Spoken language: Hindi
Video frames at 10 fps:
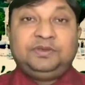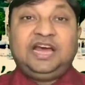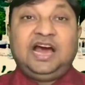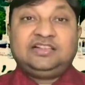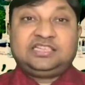
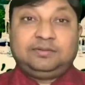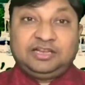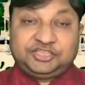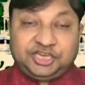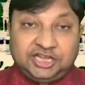
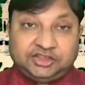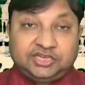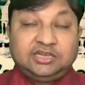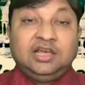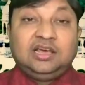विधानसभा
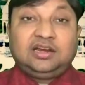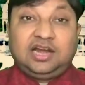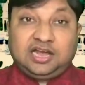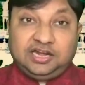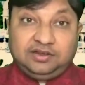क्षेत्र
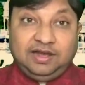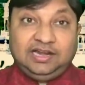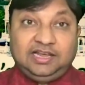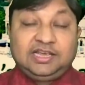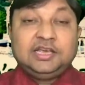रखने
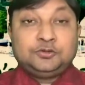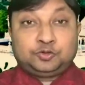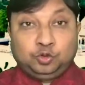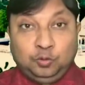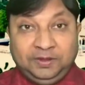वाले
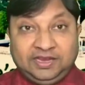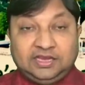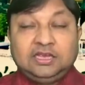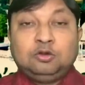सूबे